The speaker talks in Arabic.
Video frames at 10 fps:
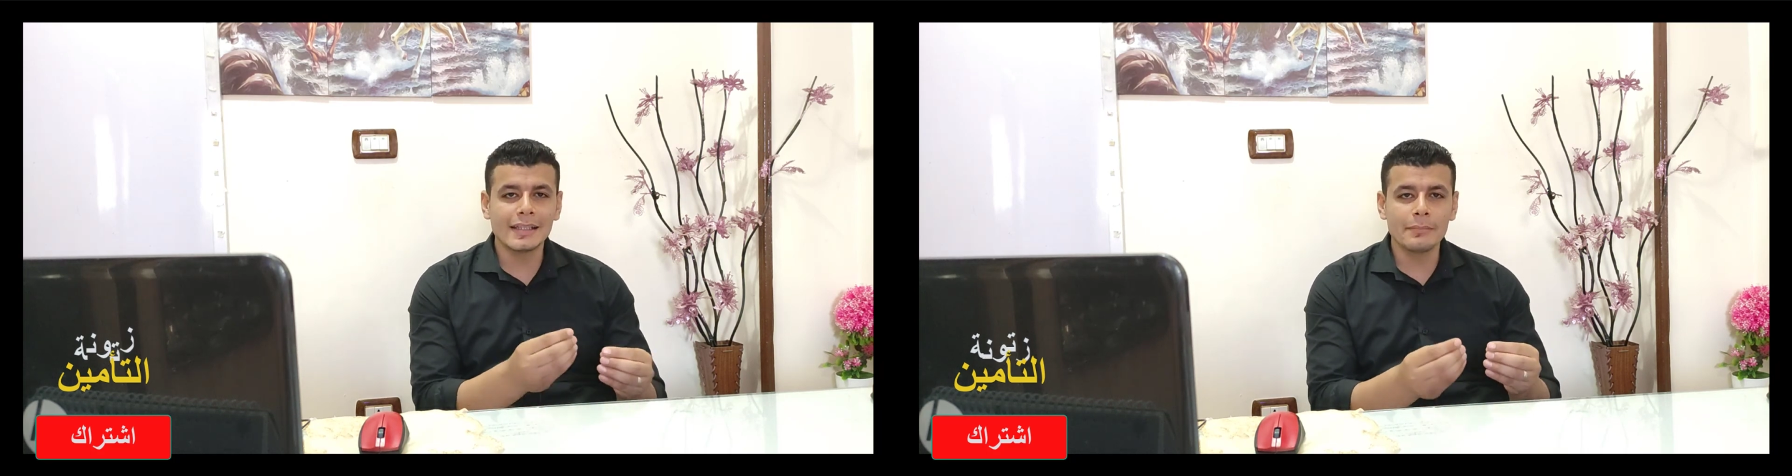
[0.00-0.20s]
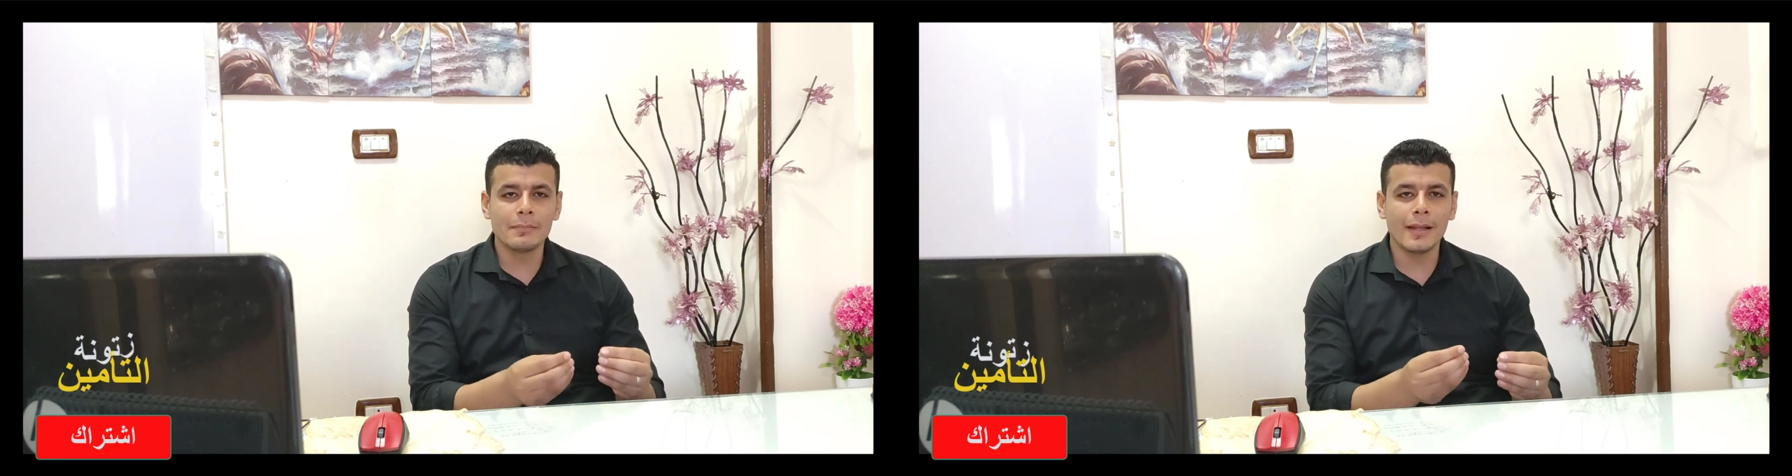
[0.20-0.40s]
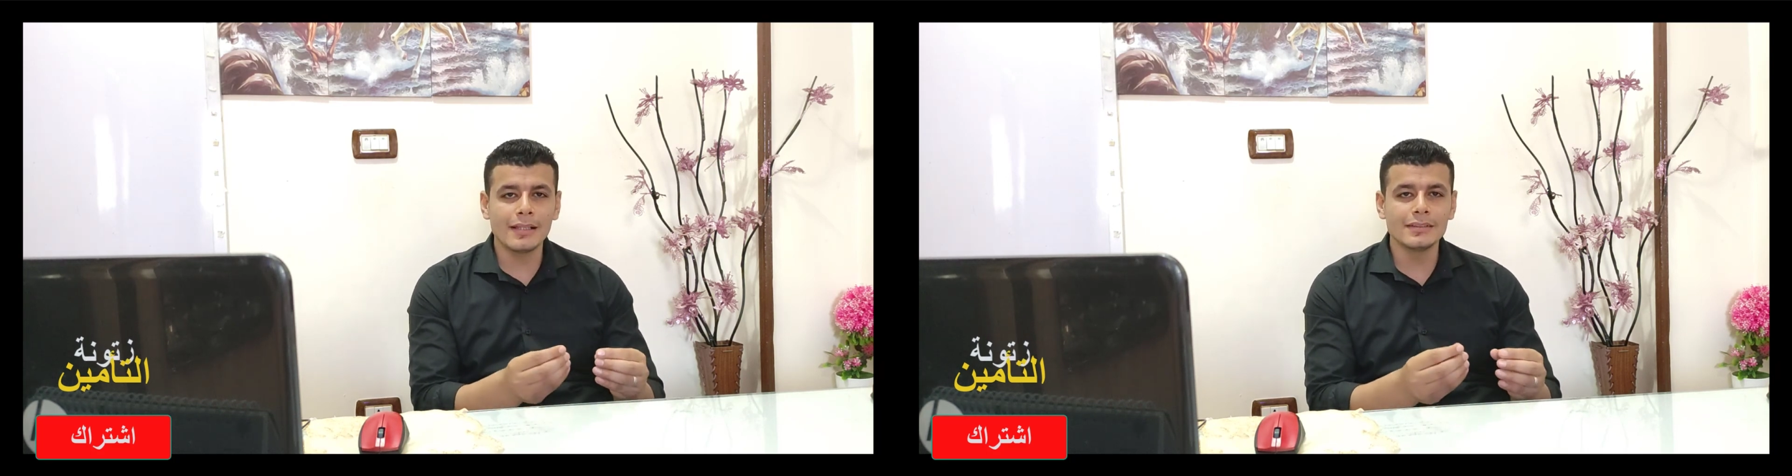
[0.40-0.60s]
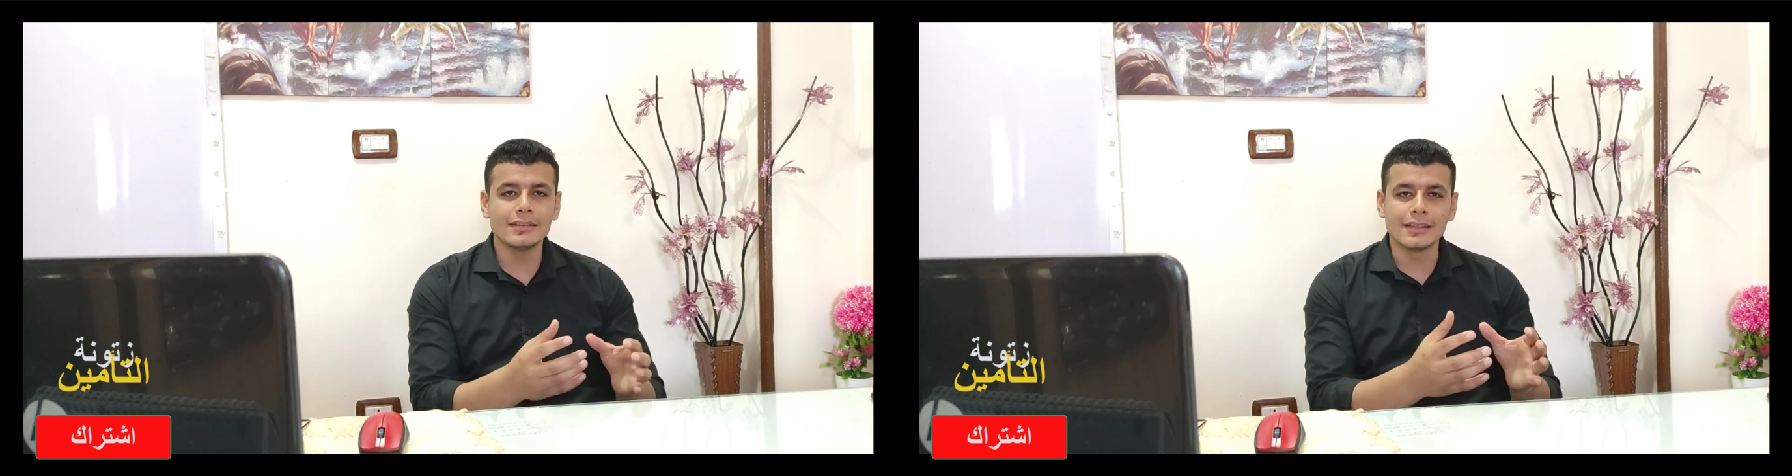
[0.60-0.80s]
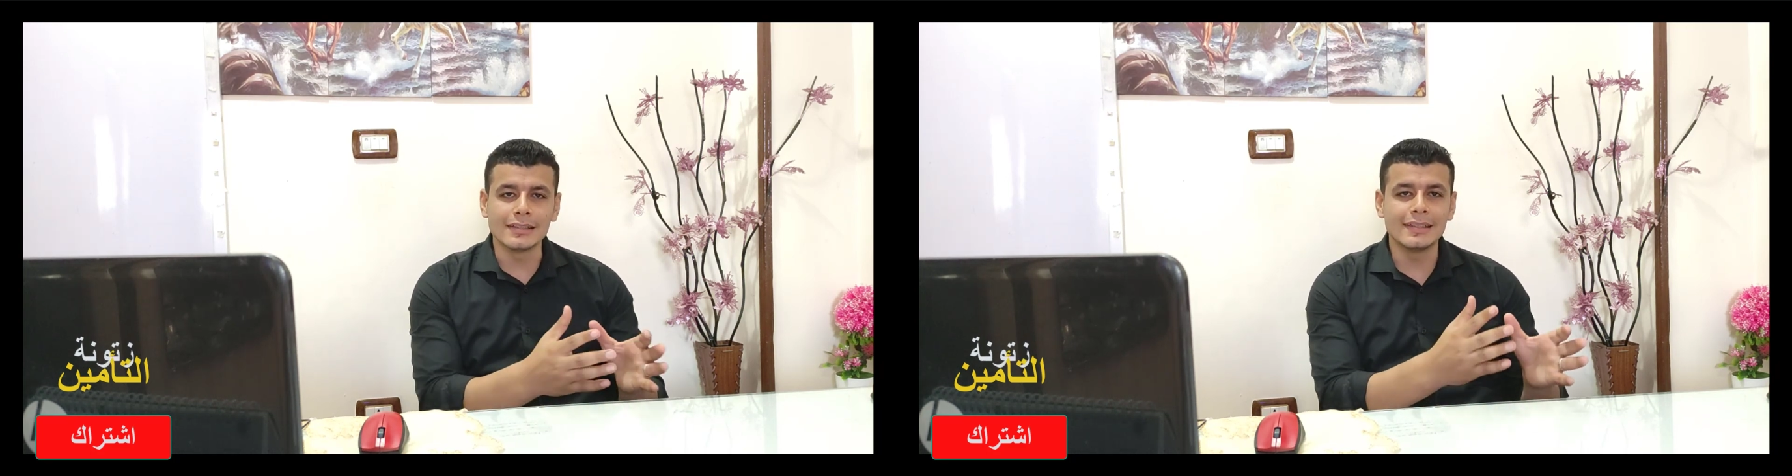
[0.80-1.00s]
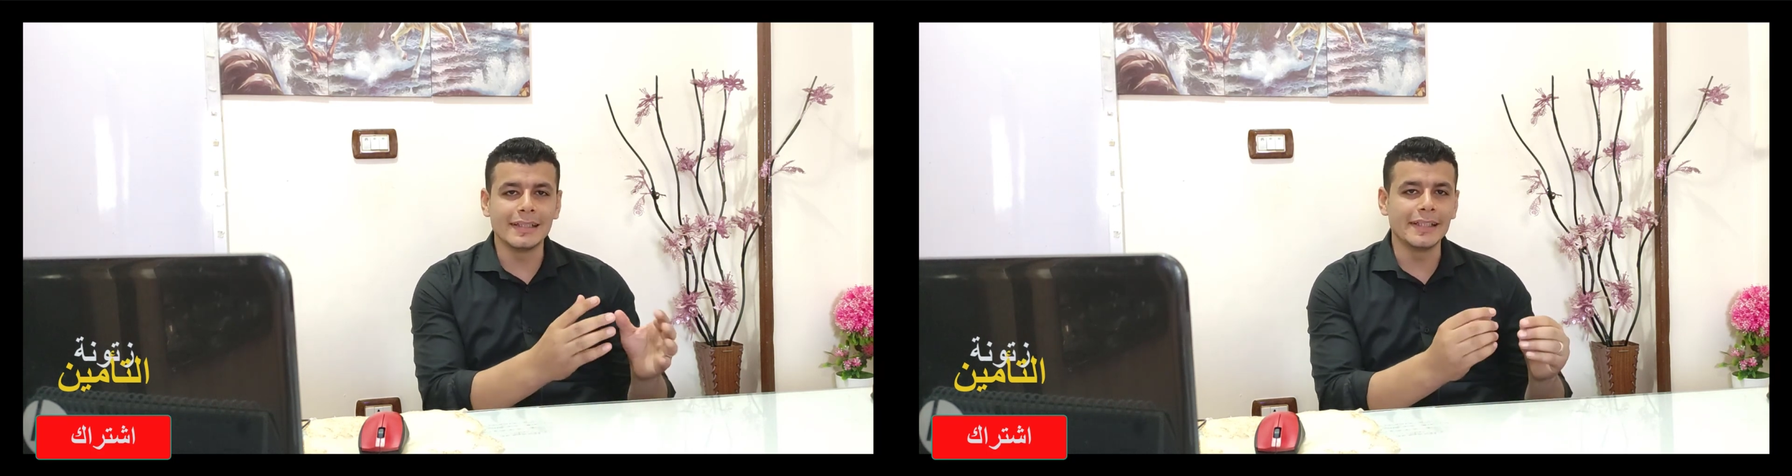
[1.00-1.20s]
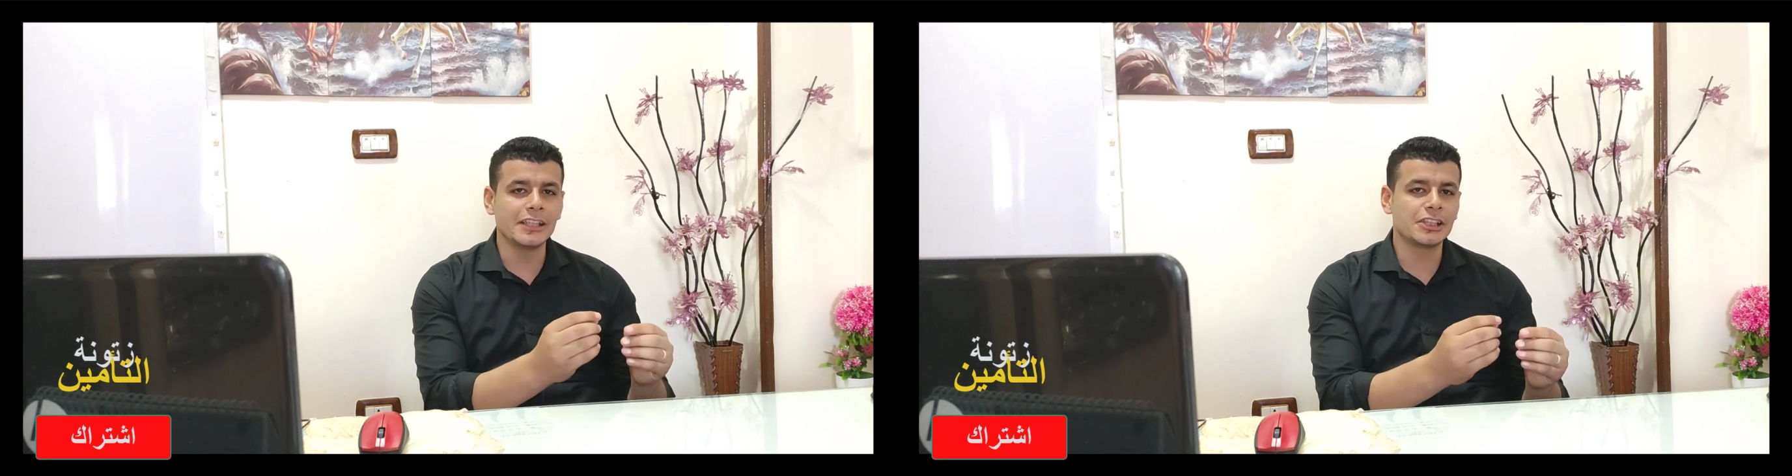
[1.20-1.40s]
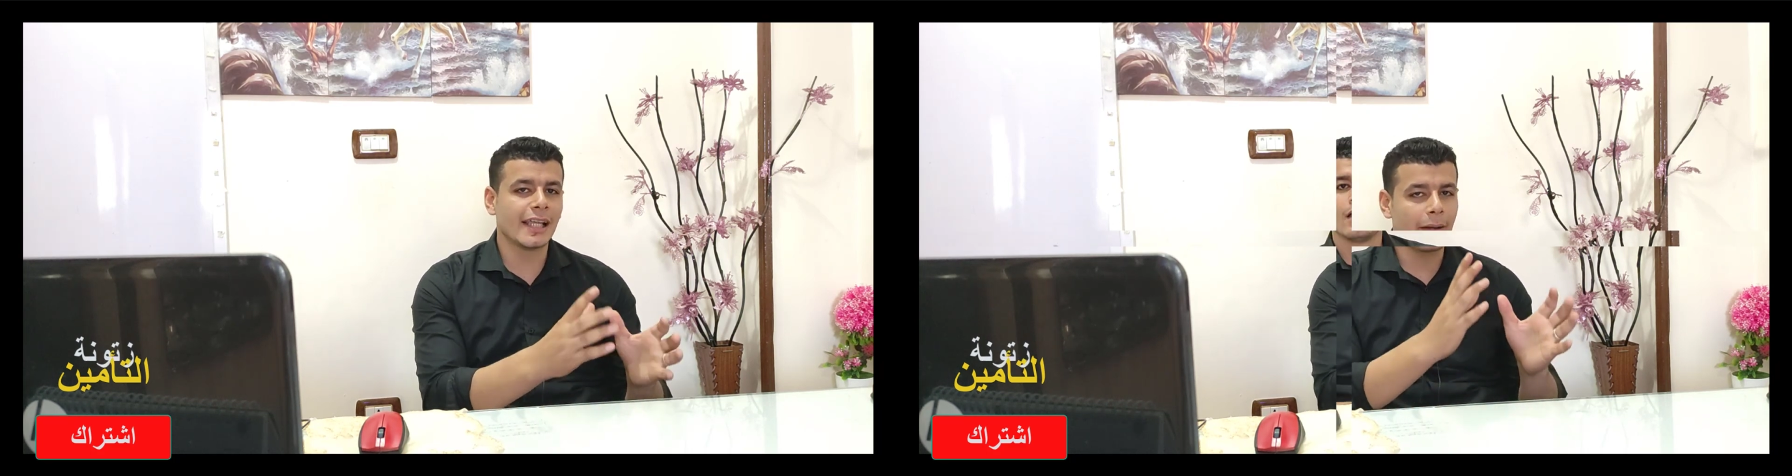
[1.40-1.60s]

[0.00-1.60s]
كده بالبلدي ادي العيش